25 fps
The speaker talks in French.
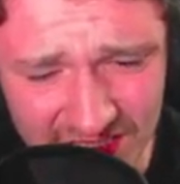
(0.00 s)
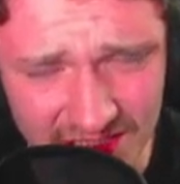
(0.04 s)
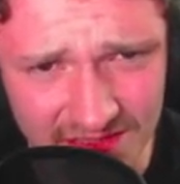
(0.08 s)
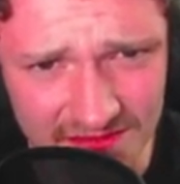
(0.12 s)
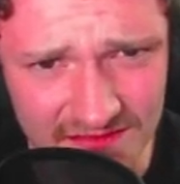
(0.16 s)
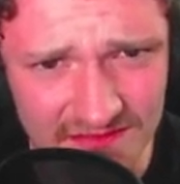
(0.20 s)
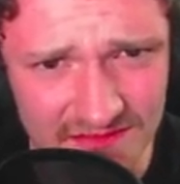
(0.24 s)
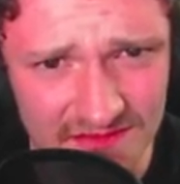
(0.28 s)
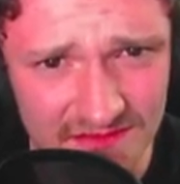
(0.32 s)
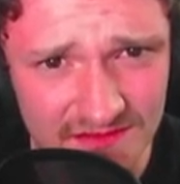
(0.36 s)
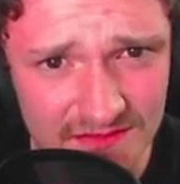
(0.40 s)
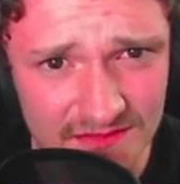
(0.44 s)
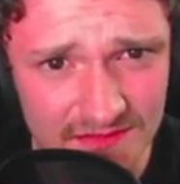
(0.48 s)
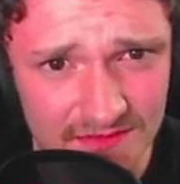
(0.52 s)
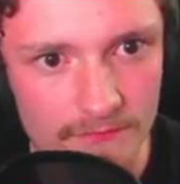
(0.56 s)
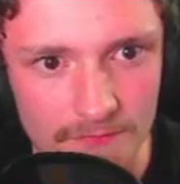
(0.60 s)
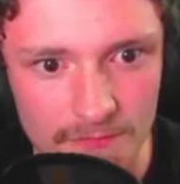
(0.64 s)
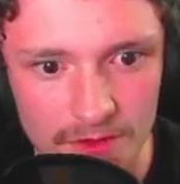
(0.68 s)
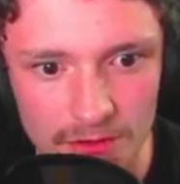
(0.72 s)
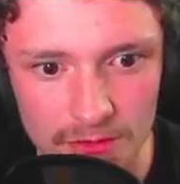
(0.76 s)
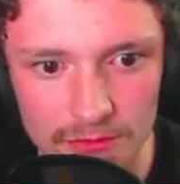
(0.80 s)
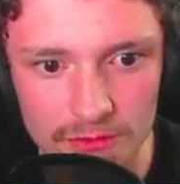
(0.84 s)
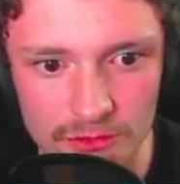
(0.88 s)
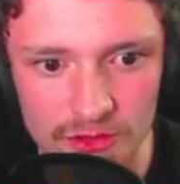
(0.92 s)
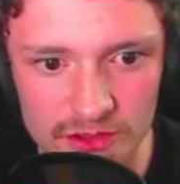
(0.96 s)
Hein.
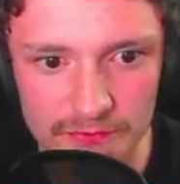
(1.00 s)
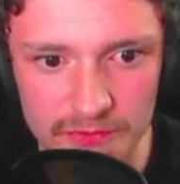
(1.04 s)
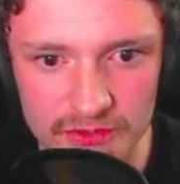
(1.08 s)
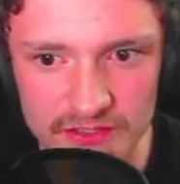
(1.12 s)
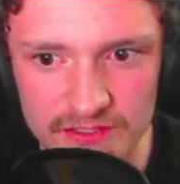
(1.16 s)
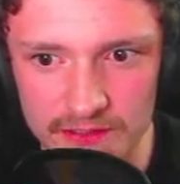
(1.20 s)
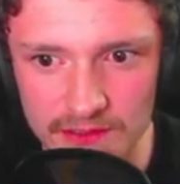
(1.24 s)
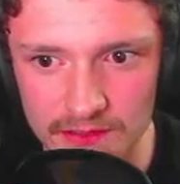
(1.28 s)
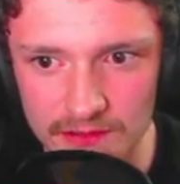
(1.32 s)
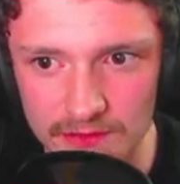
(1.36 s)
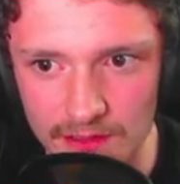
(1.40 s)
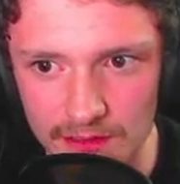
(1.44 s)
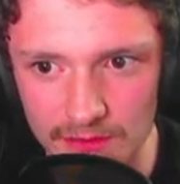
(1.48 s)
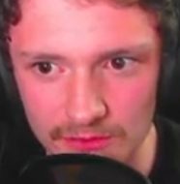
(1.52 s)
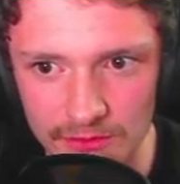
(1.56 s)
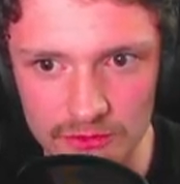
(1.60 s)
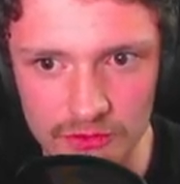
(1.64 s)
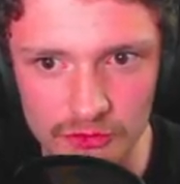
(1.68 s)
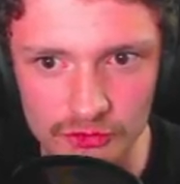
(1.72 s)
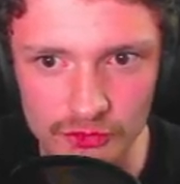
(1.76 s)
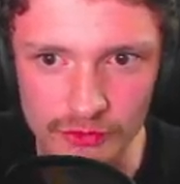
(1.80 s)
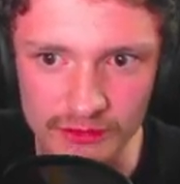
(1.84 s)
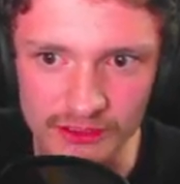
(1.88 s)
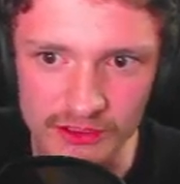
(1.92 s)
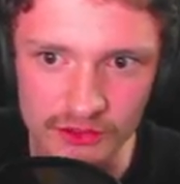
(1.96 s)
Alors que je me alors
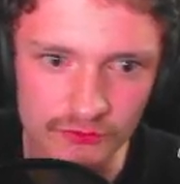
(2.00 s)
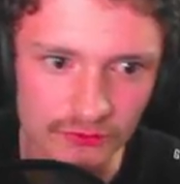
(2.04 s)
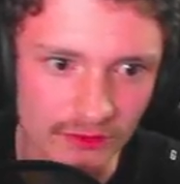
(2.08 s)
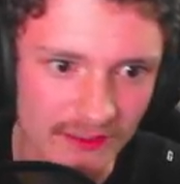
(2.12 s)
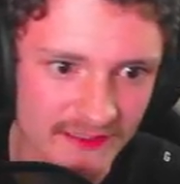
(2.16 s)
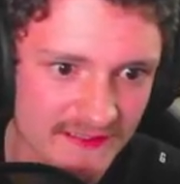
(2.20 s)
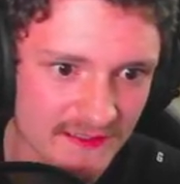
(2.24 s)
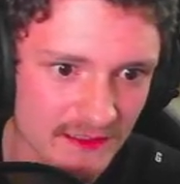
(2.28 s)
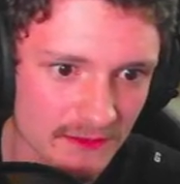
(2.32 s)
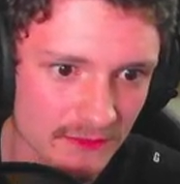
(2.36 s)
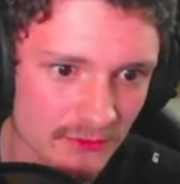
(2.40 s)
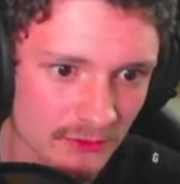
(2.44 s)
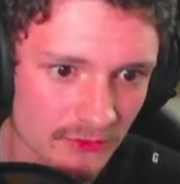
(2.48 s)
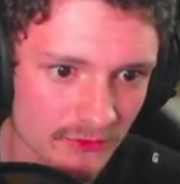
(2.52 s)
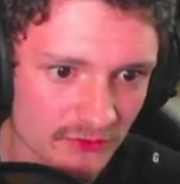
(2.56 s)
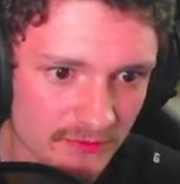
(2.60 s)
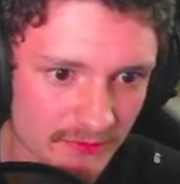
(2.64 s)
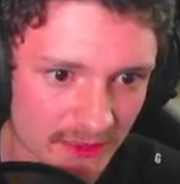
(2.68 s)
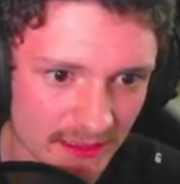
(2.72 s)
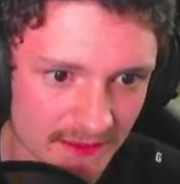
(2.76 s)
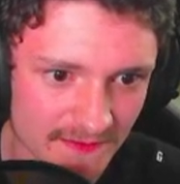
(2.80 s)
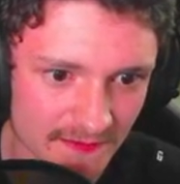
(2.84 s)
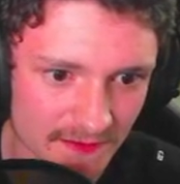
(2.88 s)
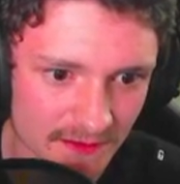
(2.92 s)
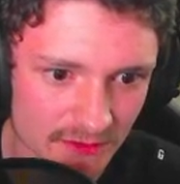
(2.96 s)
que j'aurais joué à 5h du
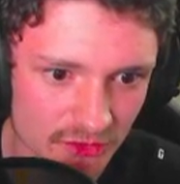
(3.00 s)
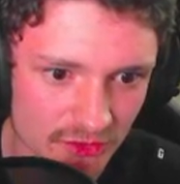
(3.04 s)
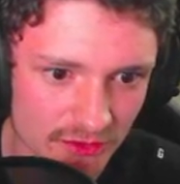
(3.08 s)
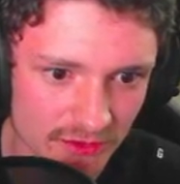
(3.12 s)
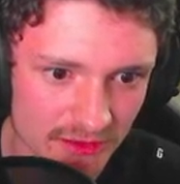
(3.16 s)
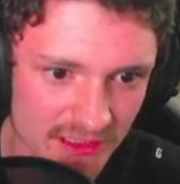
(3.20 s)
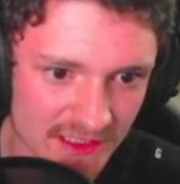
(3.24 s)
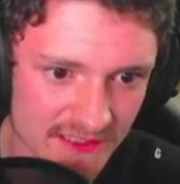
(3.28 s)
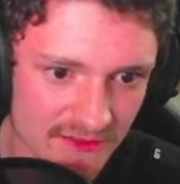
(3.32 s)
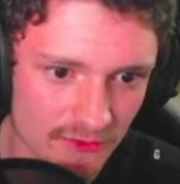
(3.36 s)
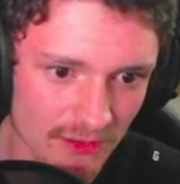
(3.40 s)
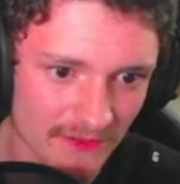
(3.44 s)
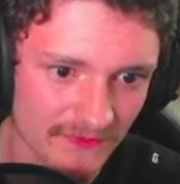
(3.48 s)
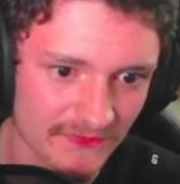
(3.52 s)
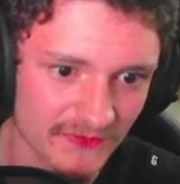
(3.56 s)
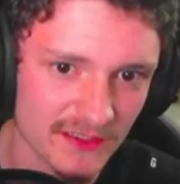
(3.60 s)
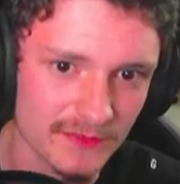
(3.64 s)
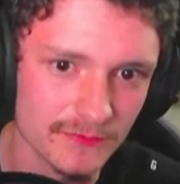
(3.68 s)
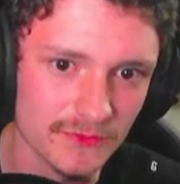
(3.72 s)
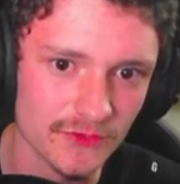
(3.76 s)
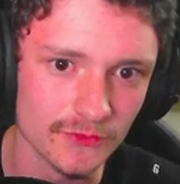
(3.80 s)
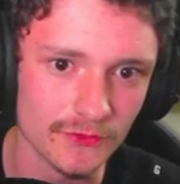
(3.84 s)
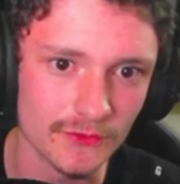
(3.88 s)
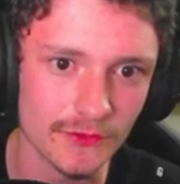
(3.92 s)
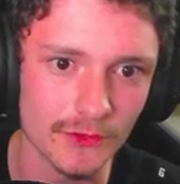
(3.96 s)
matin, je les aurais fait
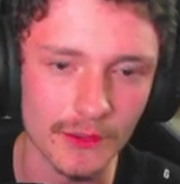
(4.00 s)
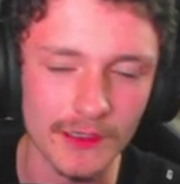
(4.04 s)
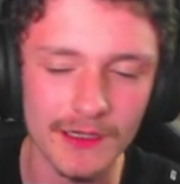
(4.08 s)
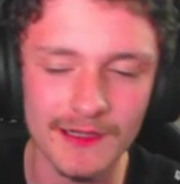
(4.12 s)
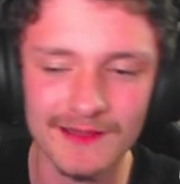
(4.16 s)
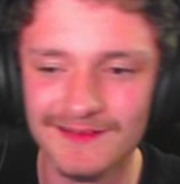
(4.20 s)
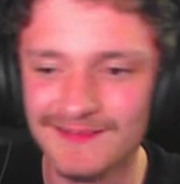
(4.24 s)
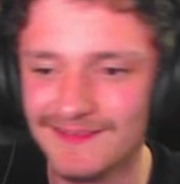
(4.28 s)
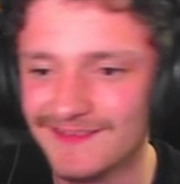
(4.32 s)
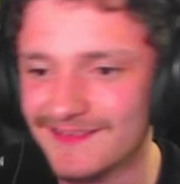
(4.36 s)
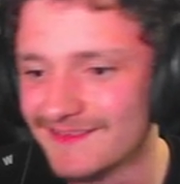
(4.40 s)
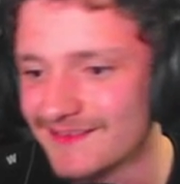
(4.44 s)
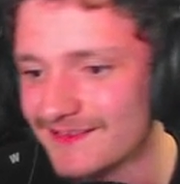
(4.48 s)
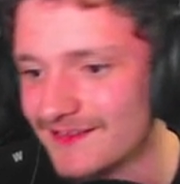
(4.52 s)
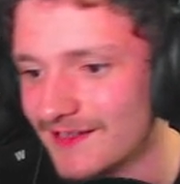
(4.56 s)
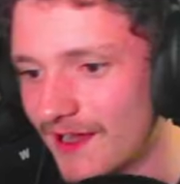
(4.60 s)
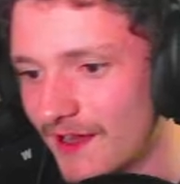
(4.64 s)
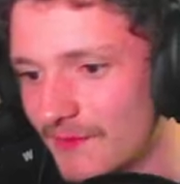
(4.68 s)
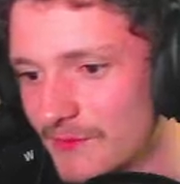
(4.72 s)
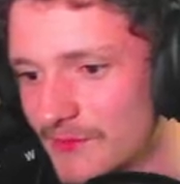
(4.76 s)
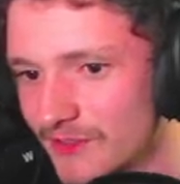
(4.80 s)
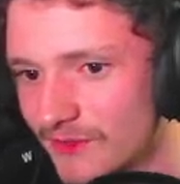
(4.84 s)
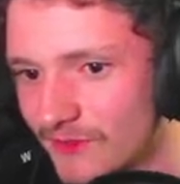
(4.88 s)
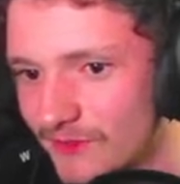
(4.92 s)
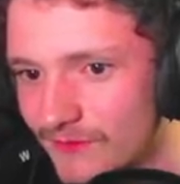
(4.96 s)
mieux, quoi.
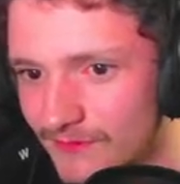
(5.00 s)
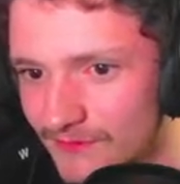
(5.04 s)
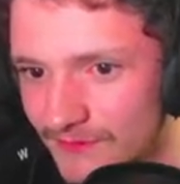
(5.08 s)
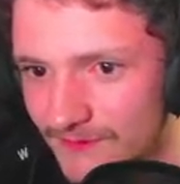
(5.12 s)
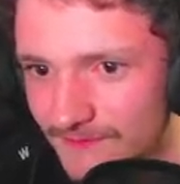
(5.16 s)
Aberrant.